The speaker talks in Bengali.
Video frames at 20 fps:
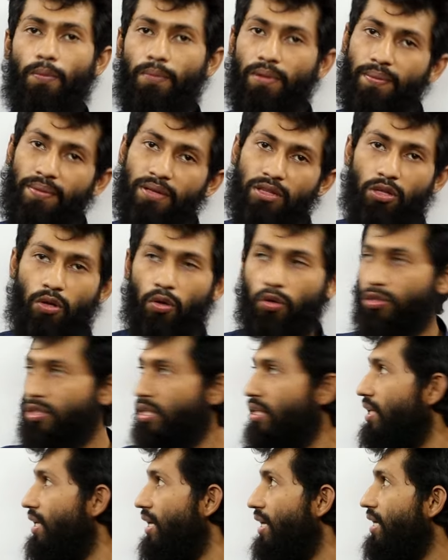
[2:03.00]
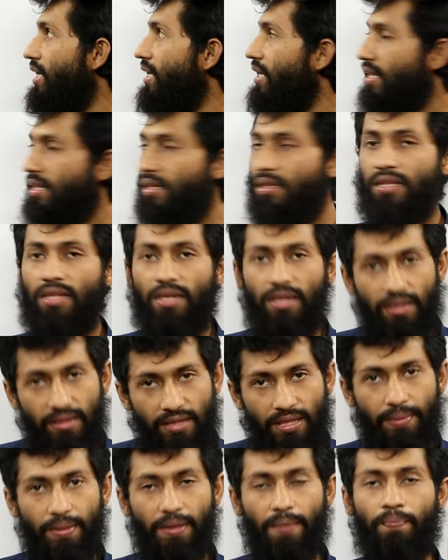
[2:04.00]
প্রবলেমের সলিউশন এই সিরিজ
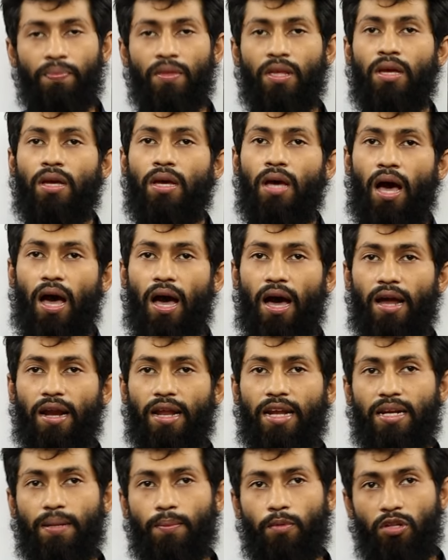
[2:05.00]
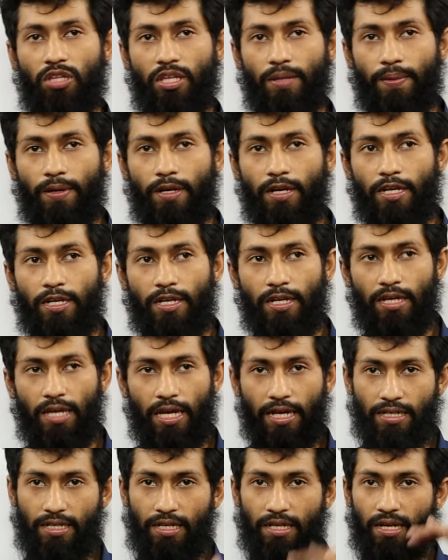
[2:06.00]
দিবে আর এটা বলতে পারেন এটা
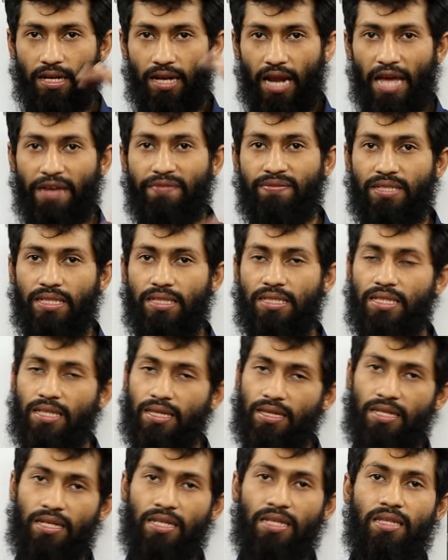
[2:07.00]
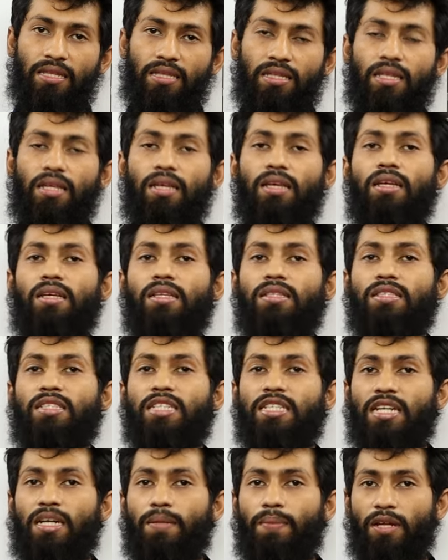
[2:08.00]
একটা লাইফ চেঞ্জিং সিরিজ
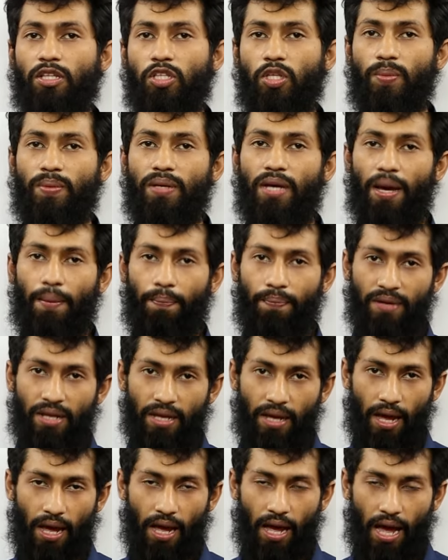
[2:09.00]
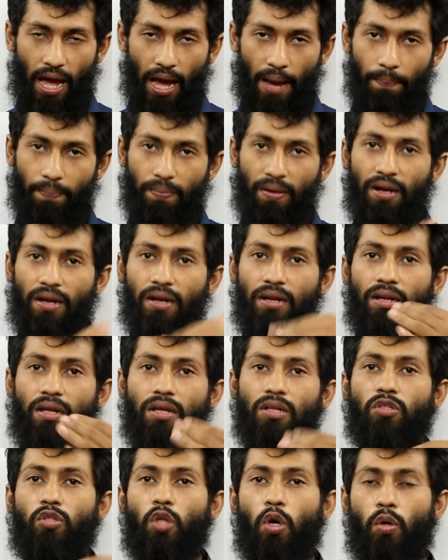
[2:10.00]
যেটার মাধ্যমে আপনি আপনার
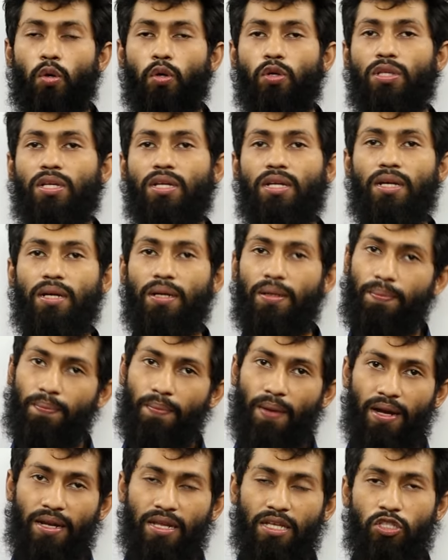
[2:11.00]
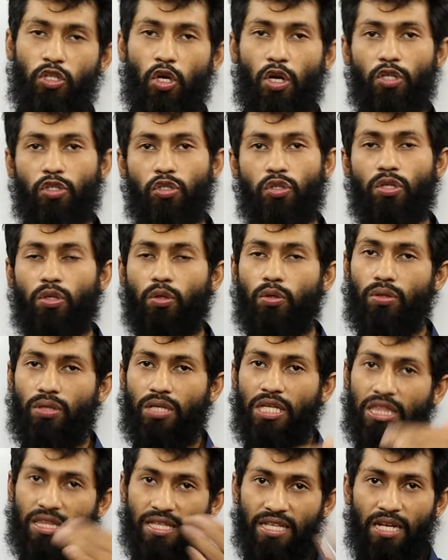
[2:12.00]
দক্ষতাটা বাড়িয়ে সরাসরি
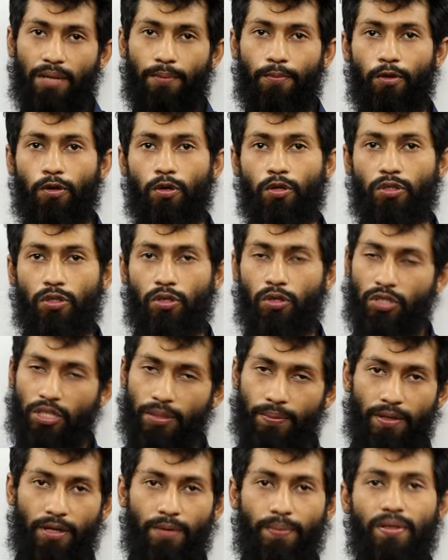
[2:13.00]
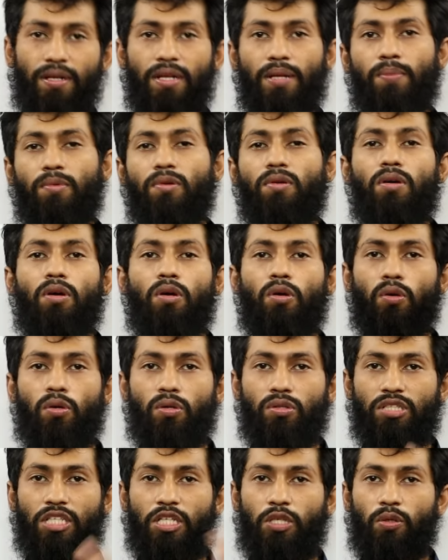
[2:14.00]
স্কিলে পরিণত হতে পারবেন এবং
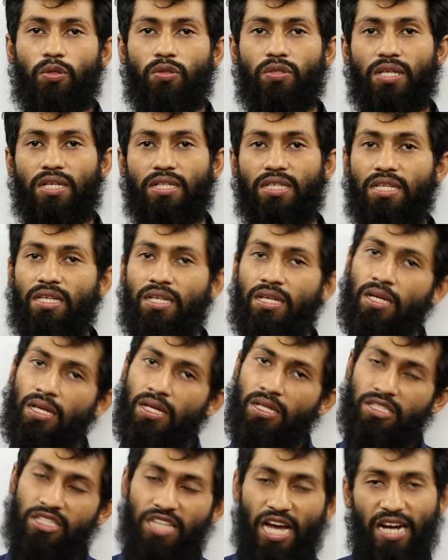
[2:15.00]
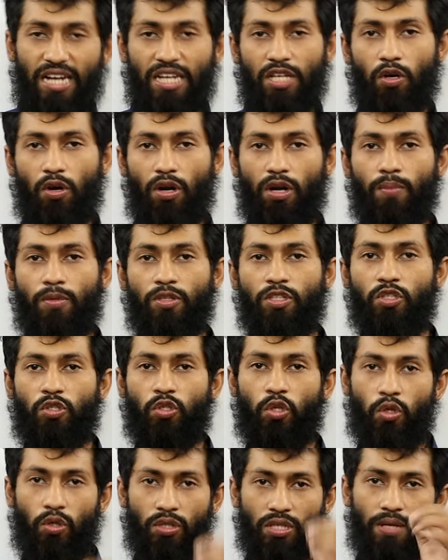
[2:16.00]
যে কোনো জায়গাতে চাকরি করার মতো
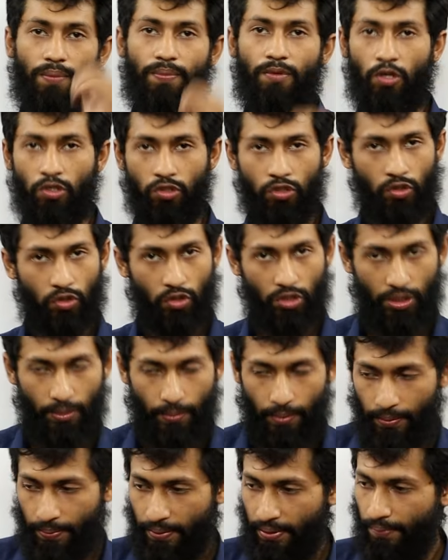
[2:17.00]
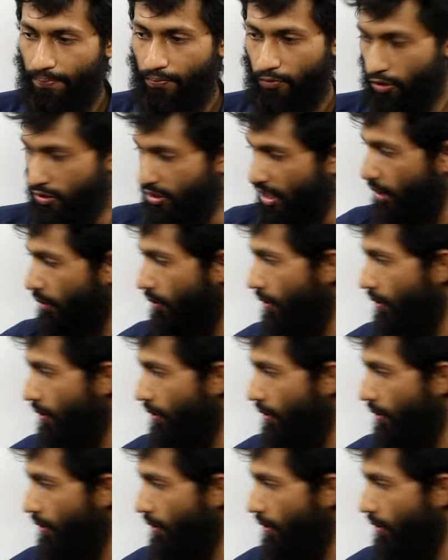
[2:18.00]
যোগ্যতা আপনি অর্জন করতে পারবেন তো যাই